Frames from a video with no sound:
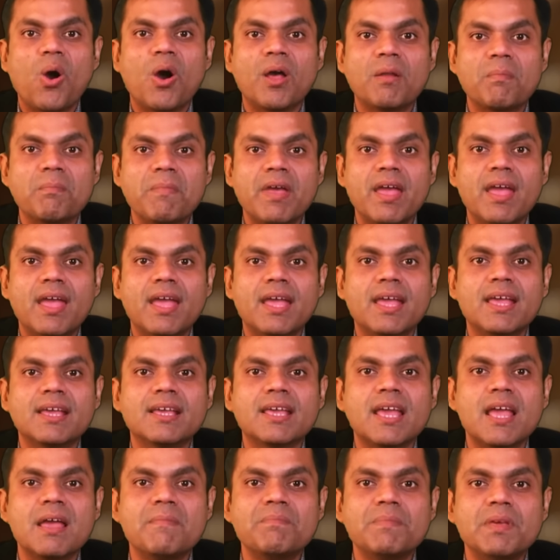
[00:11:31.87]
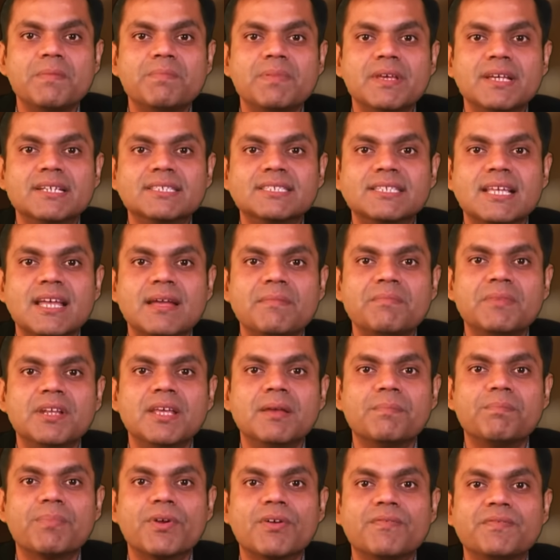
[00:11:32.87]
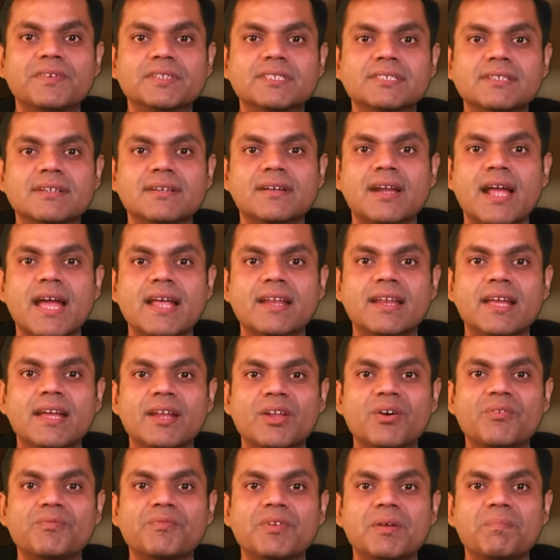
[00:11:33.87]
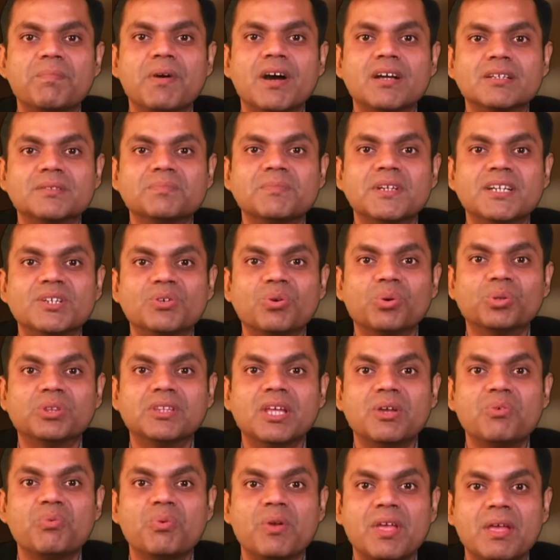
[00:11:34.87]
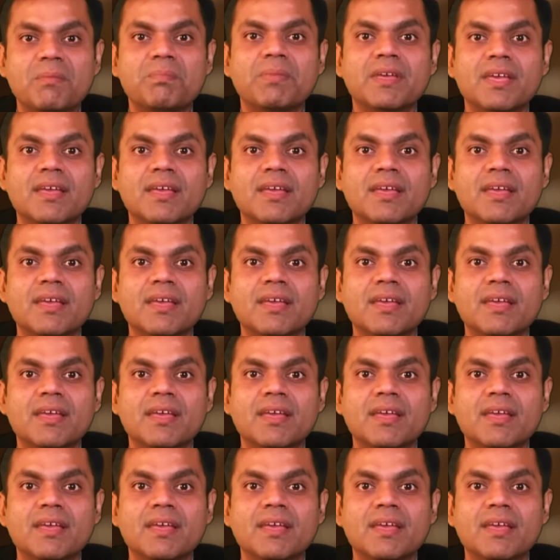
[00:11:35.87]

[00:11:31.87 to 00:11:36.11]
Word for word: और मैं एक एम बी बी एस एम डी प्रोफेसर एंड हेड ऑफ डिपार्टमेंट होते हुए